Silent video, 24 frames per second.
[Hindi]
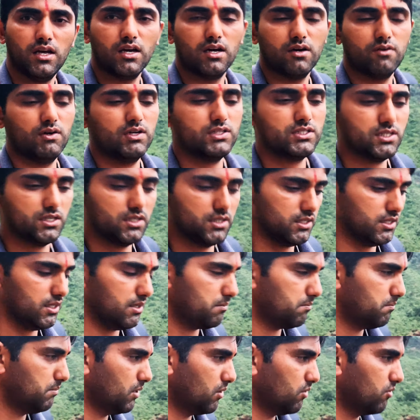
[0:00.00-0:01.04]
हवा चल रही
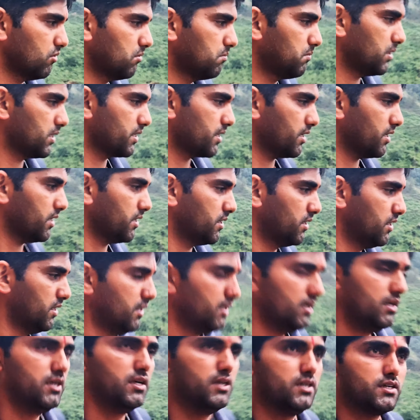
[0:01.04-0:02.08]
है बिल्कुल बढ़िया
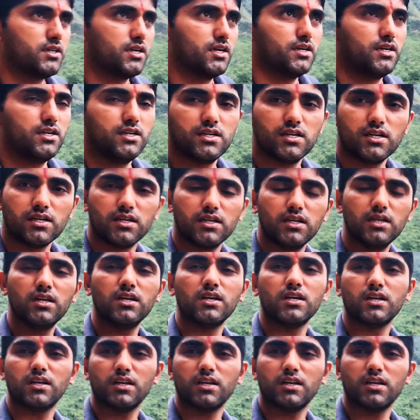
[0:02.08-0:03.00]
ठंडी ठंडी